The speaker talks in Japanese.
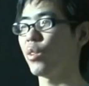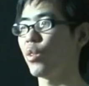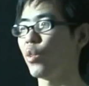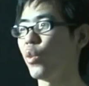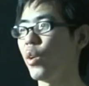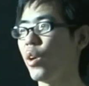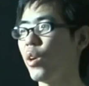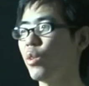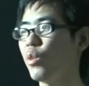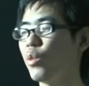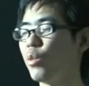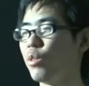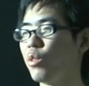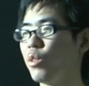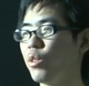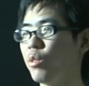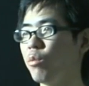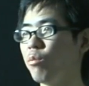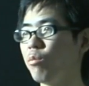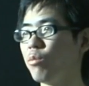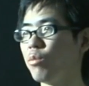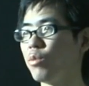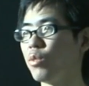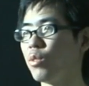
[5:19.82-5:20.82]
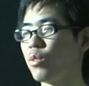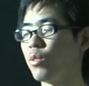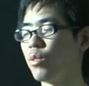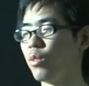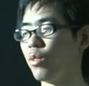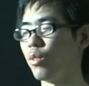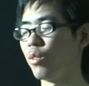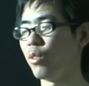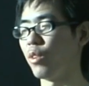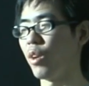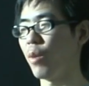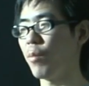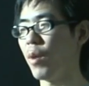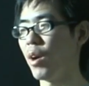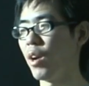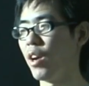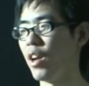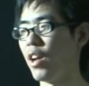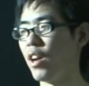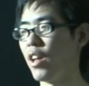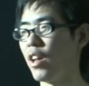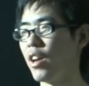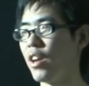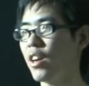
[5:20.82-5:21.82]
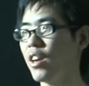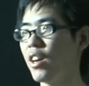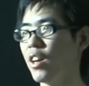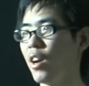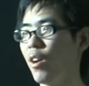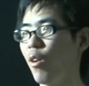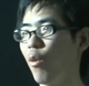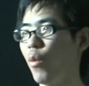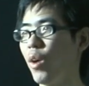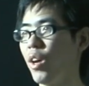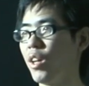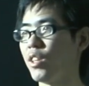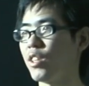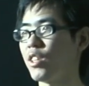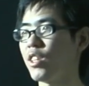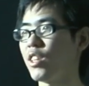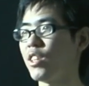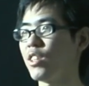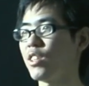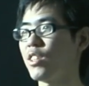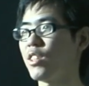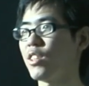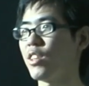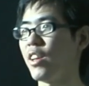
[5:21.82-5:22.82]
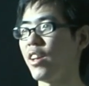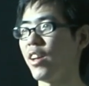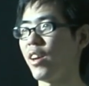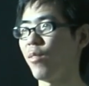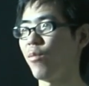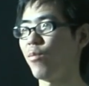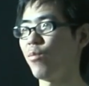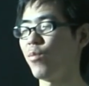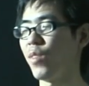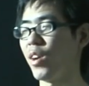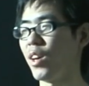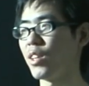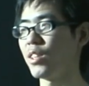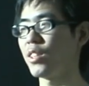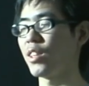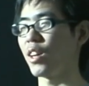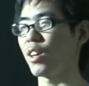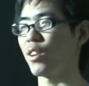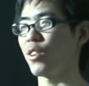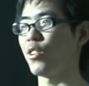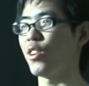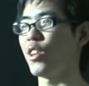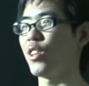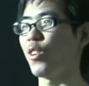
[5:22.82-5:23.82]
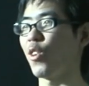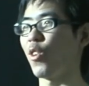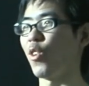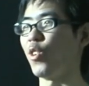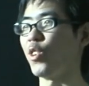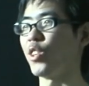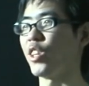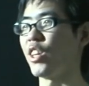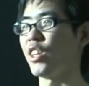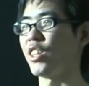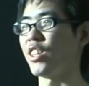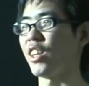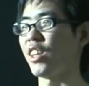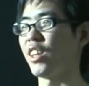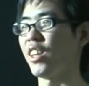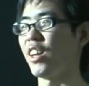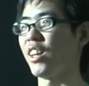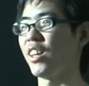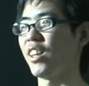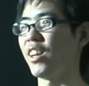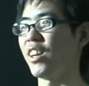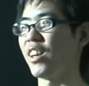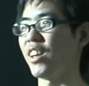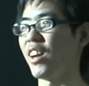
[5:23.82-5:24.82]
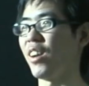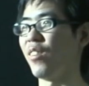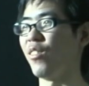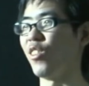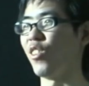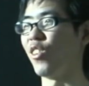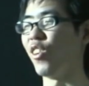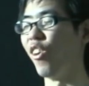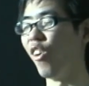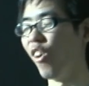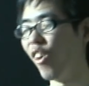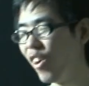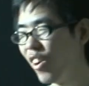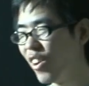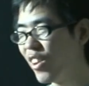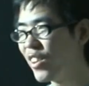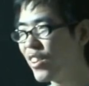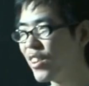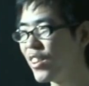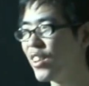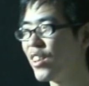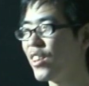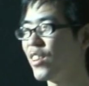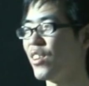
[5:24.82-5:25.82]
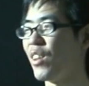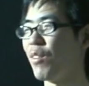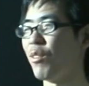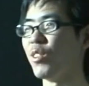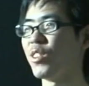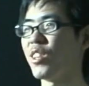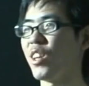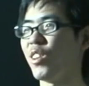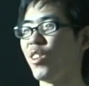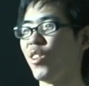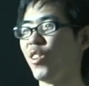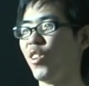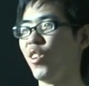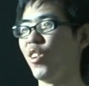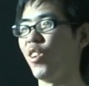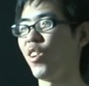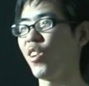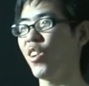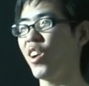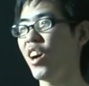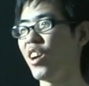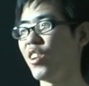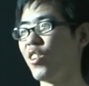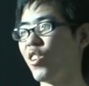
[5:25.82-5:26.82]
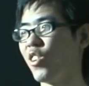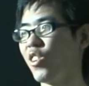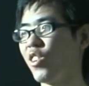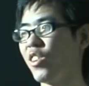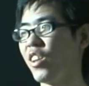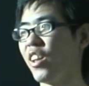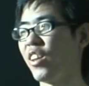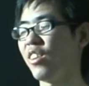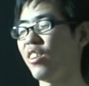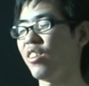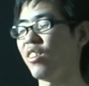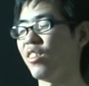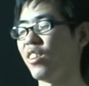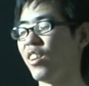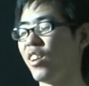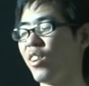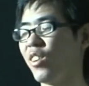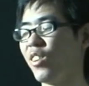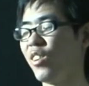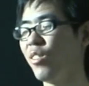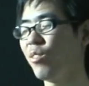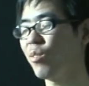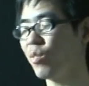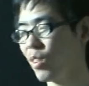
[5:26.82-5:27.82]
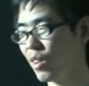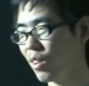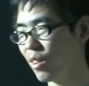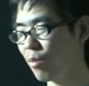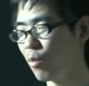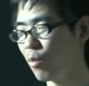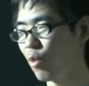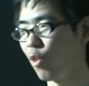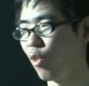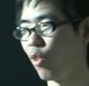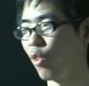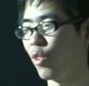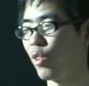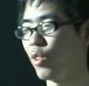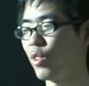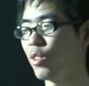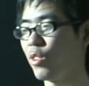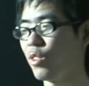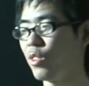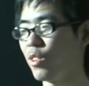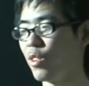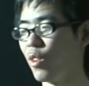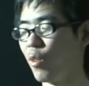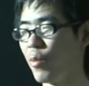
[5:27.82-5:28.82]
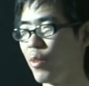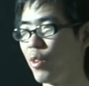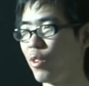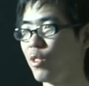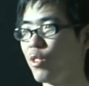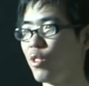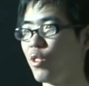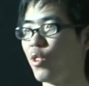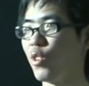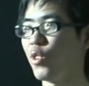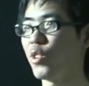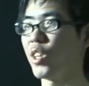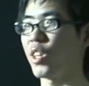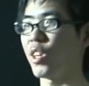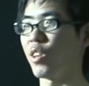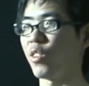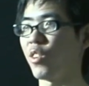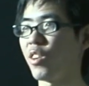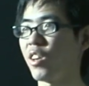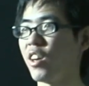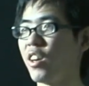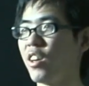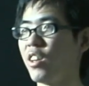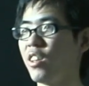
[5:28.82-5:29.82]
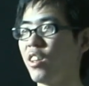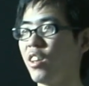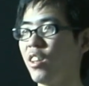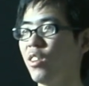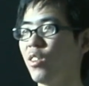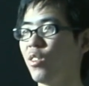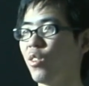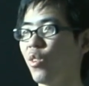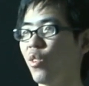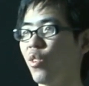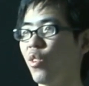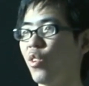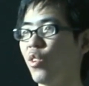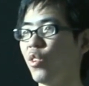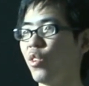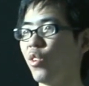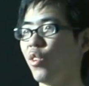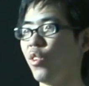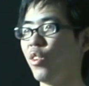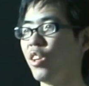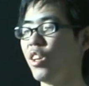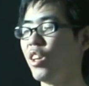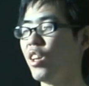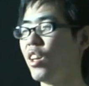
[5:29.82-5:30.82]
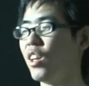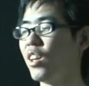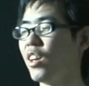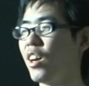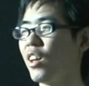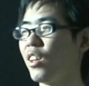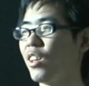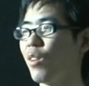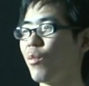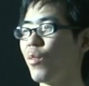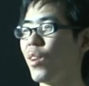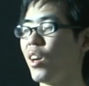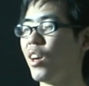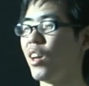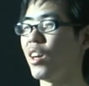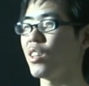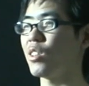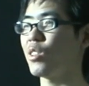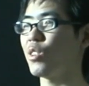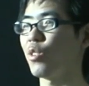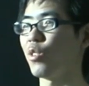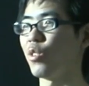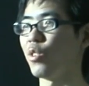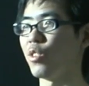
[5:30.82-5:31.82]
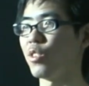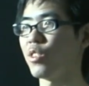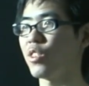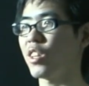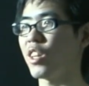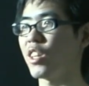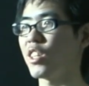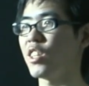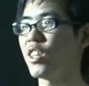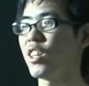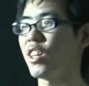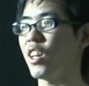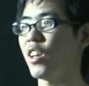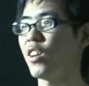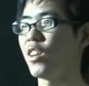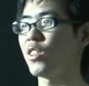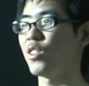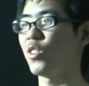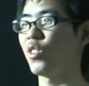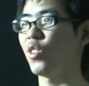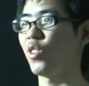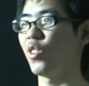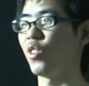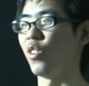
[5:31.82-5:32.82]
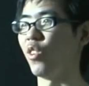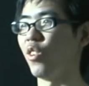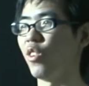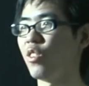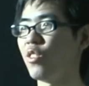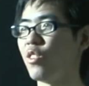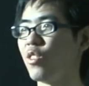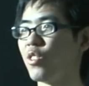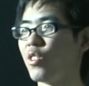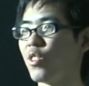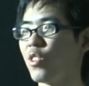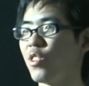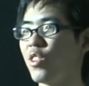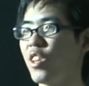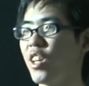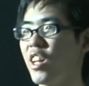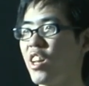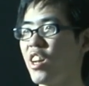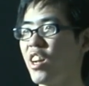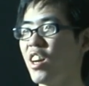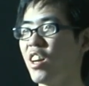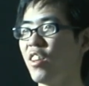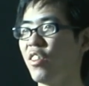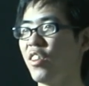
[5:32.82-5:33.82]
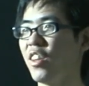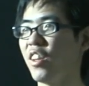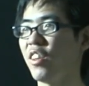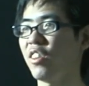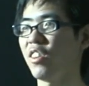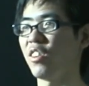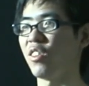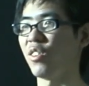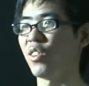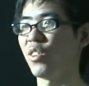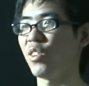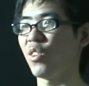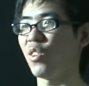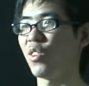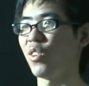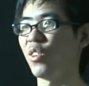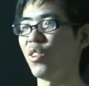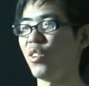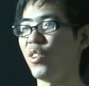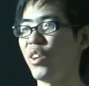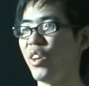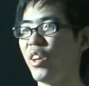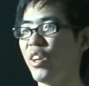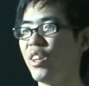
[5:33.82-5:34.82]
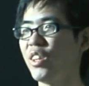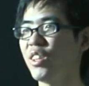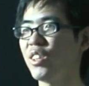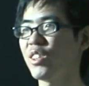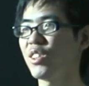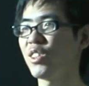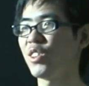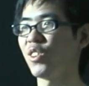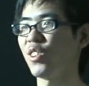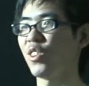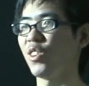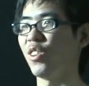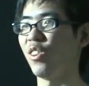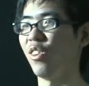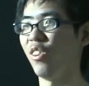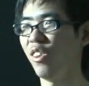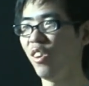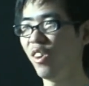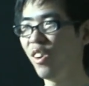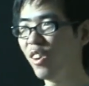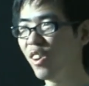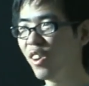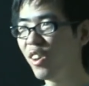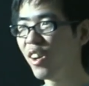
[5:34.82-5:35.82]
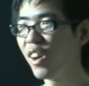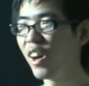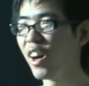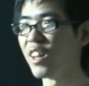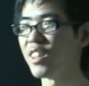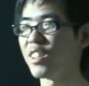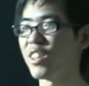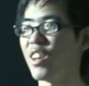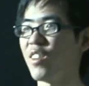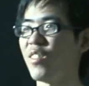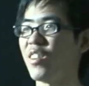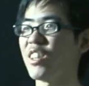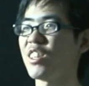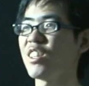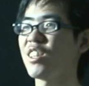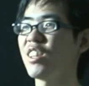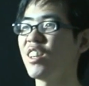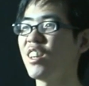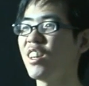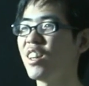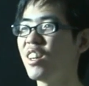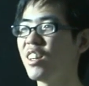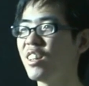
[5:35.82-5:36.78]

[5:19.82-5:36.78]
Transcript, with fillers: その後ののやっぱレレレからのワンチャンスでやっぱさっくりと殺されちゃったあたりがもうネモさんの火力なんて言うんだろうもう読みの鋭さがうがえたところとあとやっぱラストの透かし投げはちょっと予測できなかったっていうところでちょっと焦りました